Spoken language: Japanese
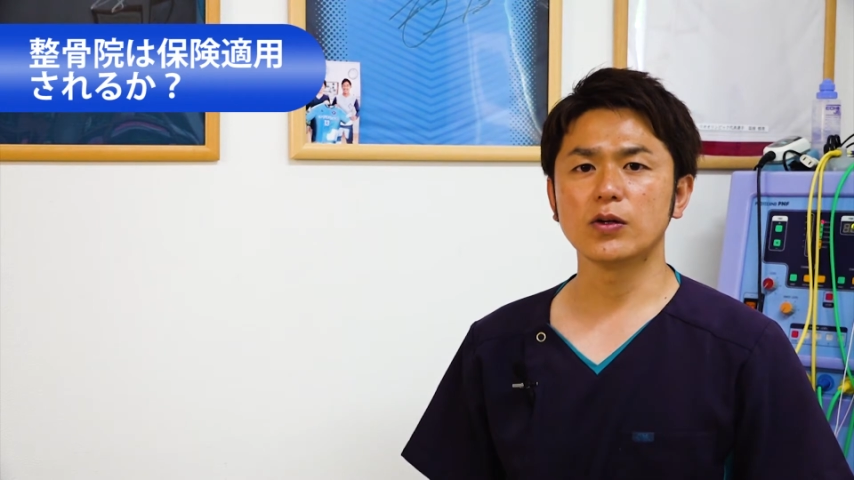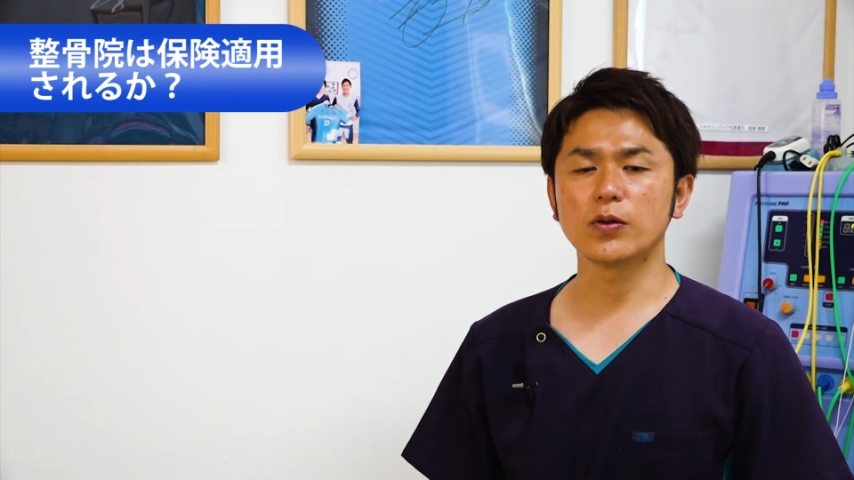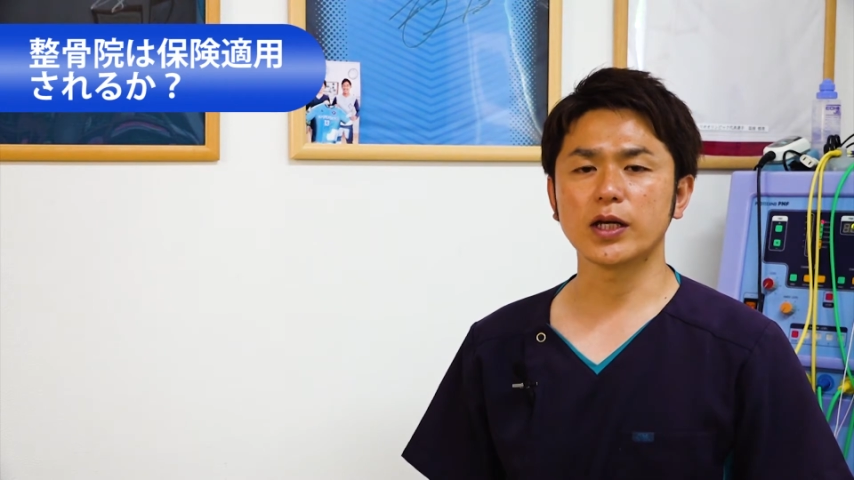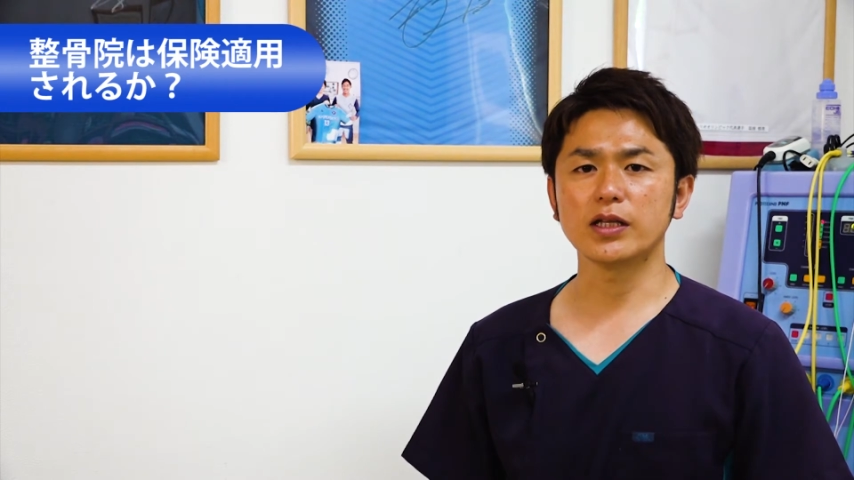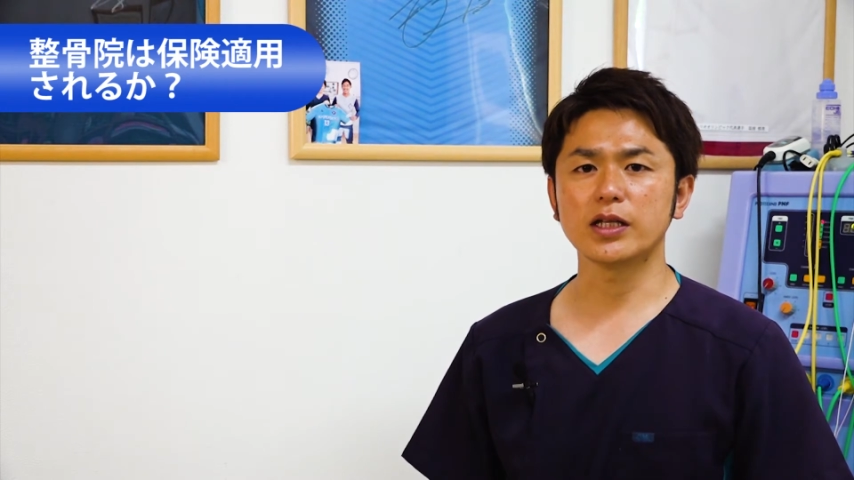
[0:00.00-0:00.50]

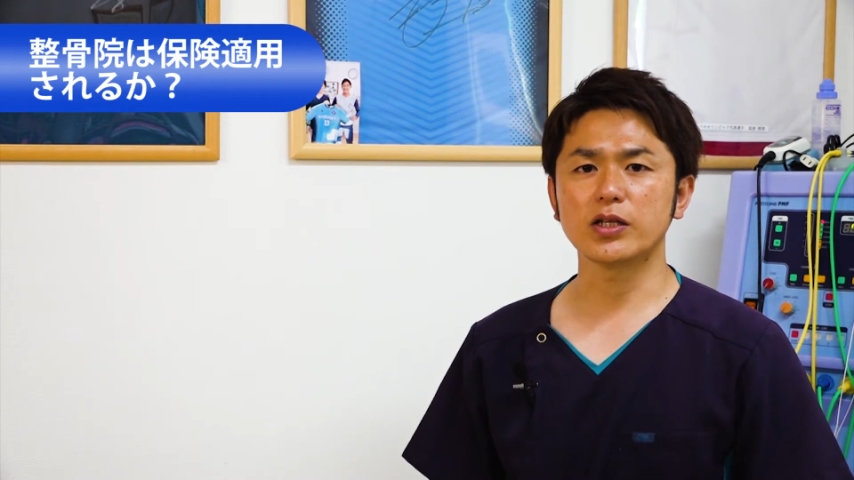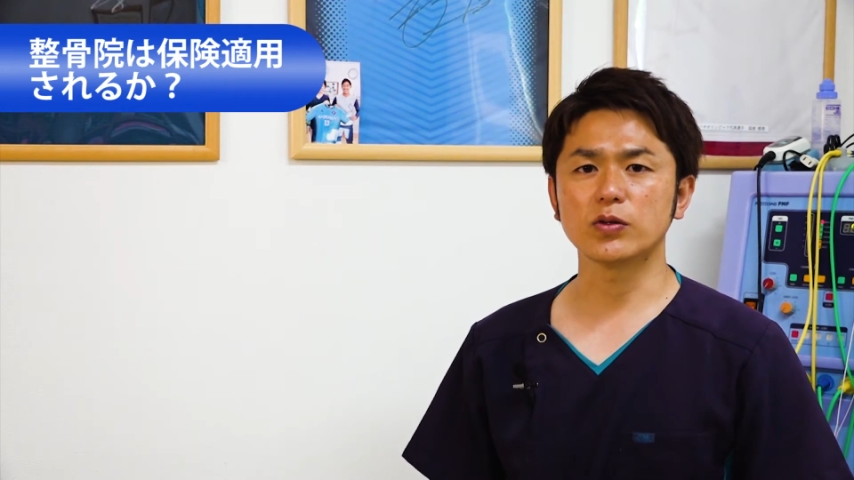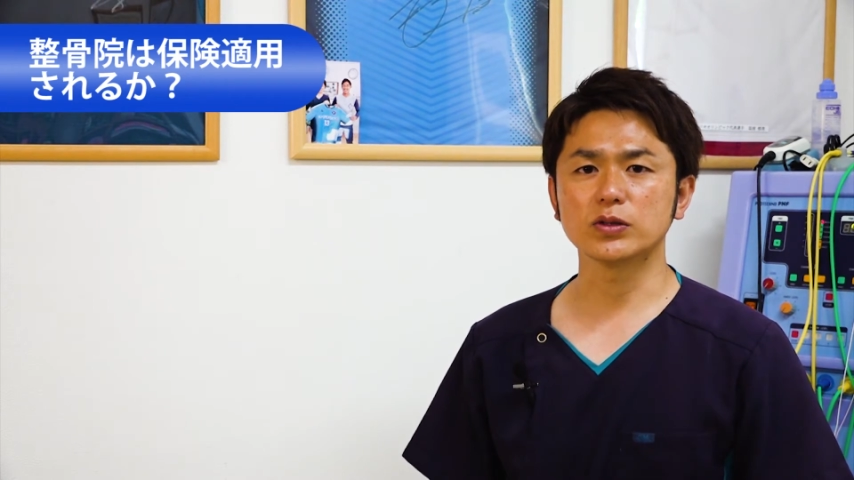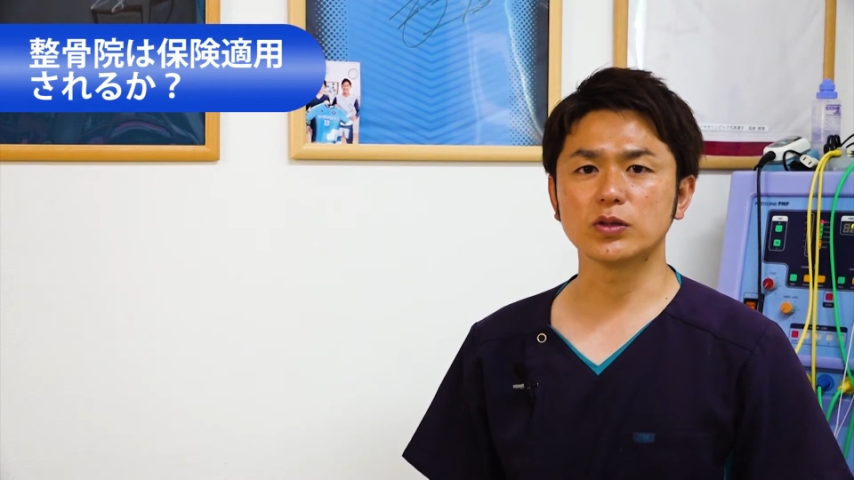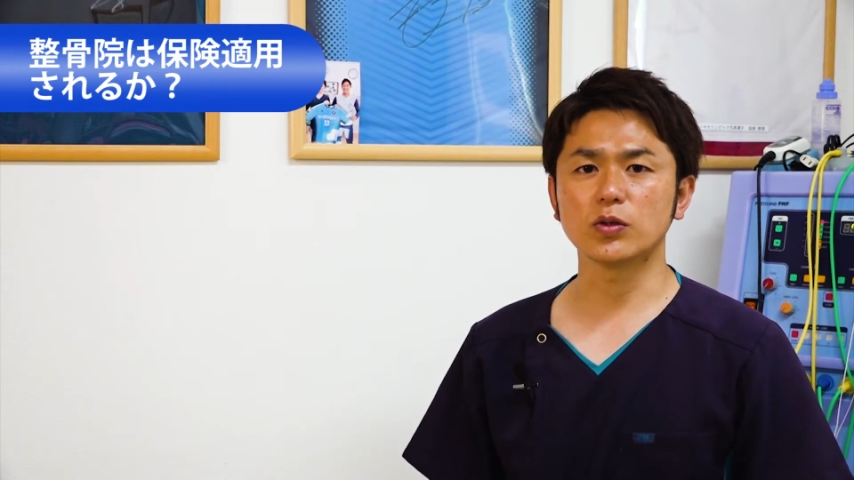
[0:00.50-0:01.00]
保険適
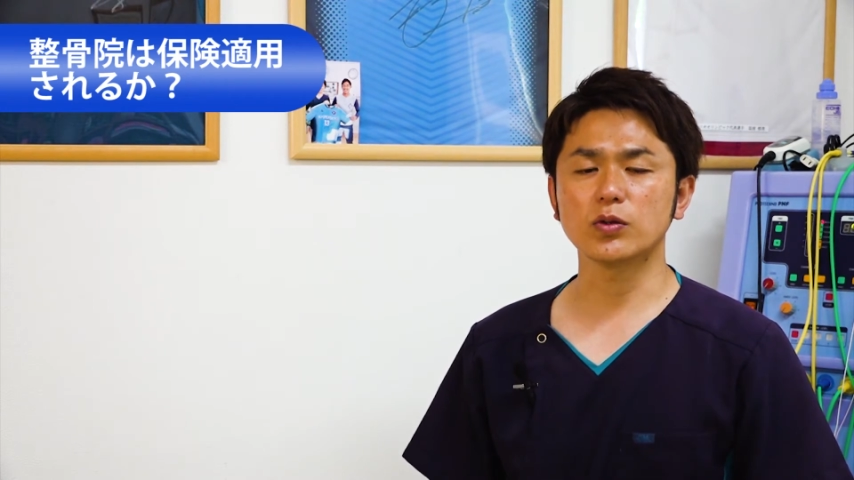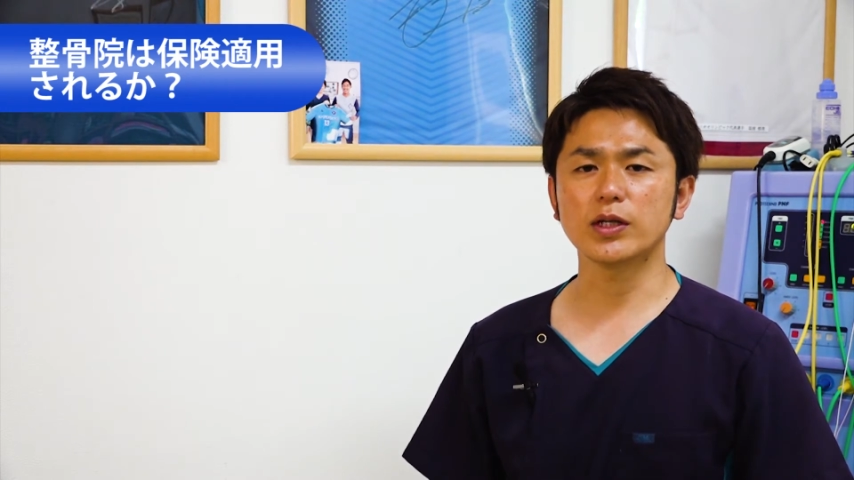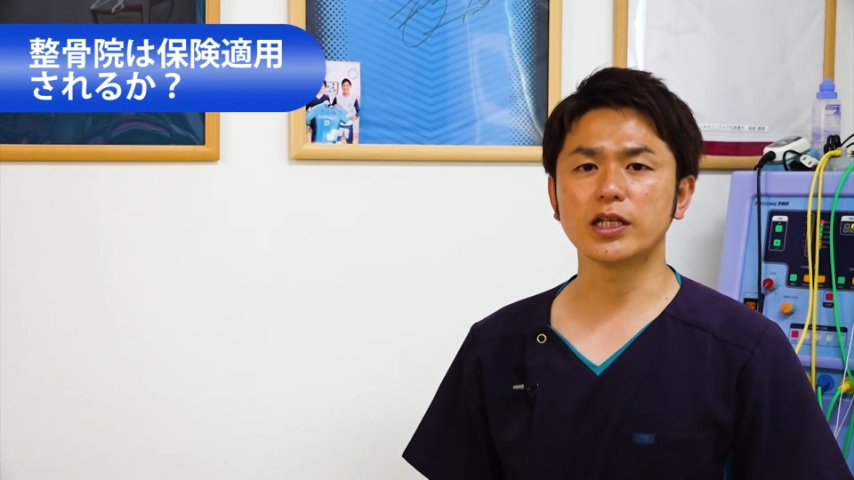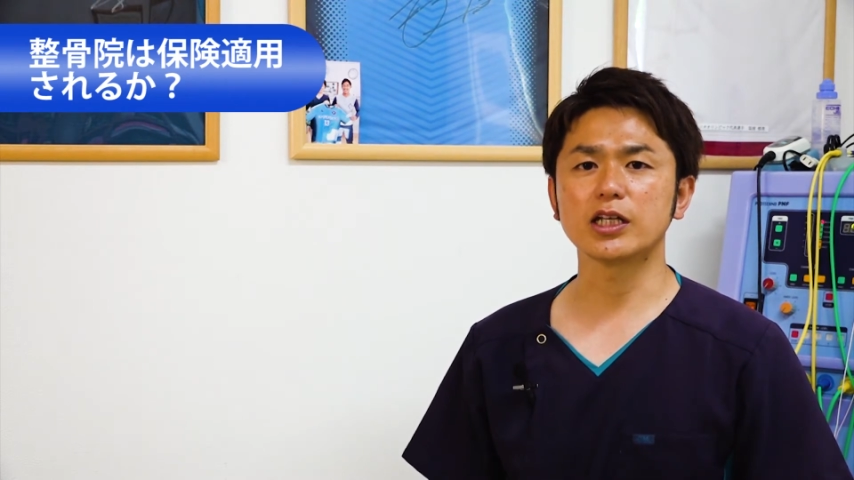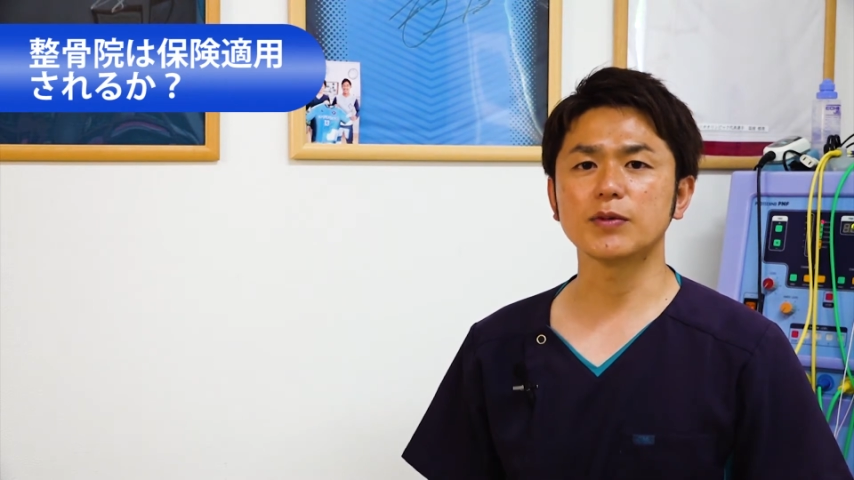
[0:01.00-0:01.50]
用すること
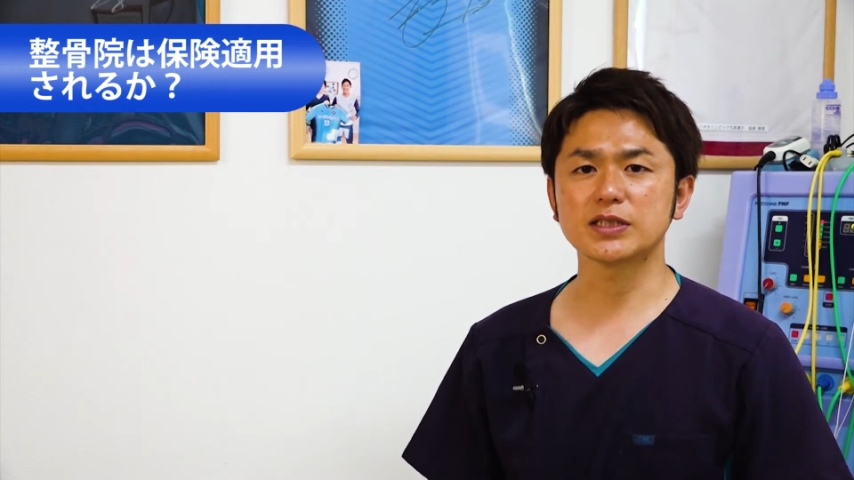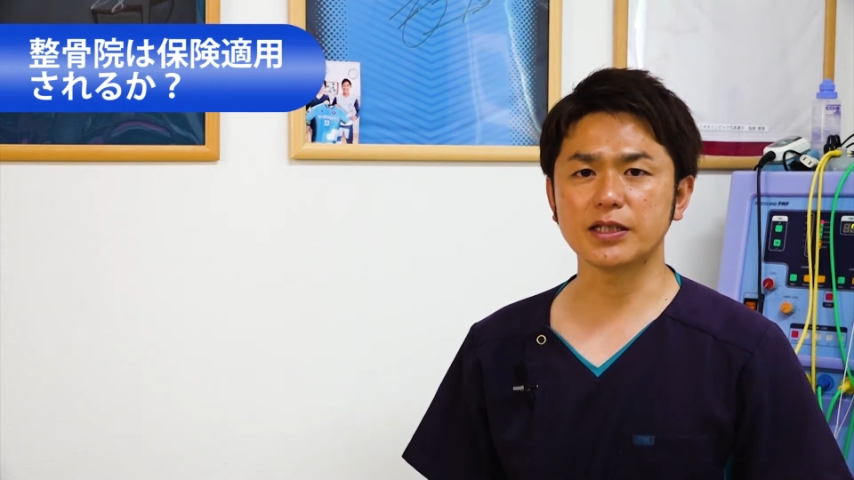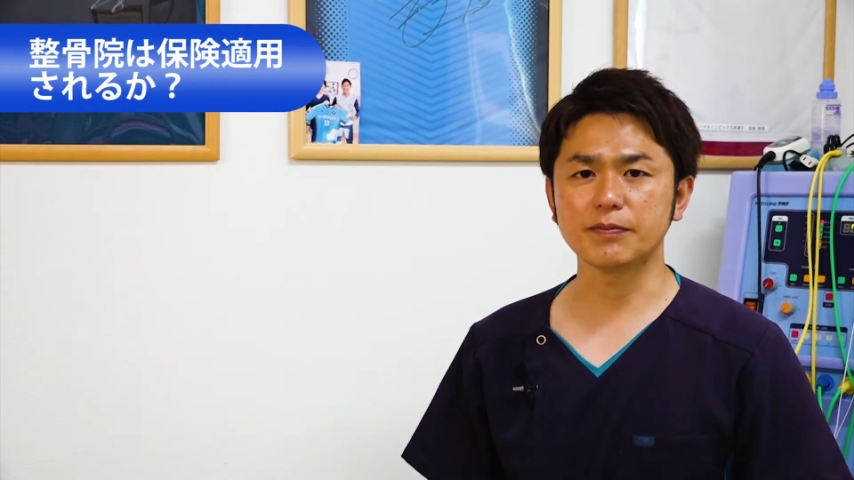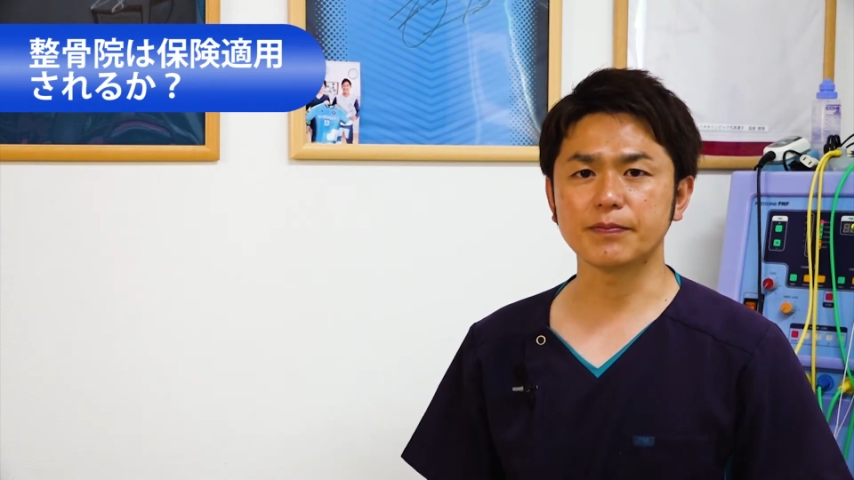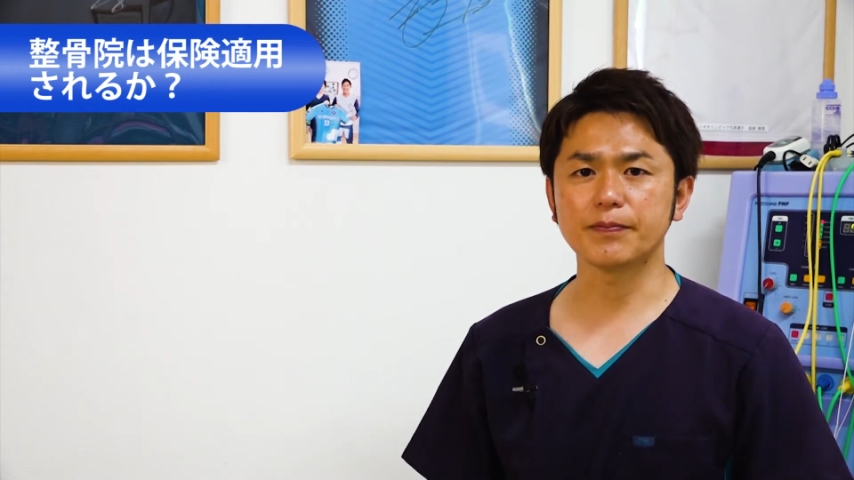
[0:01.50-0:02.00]
はできません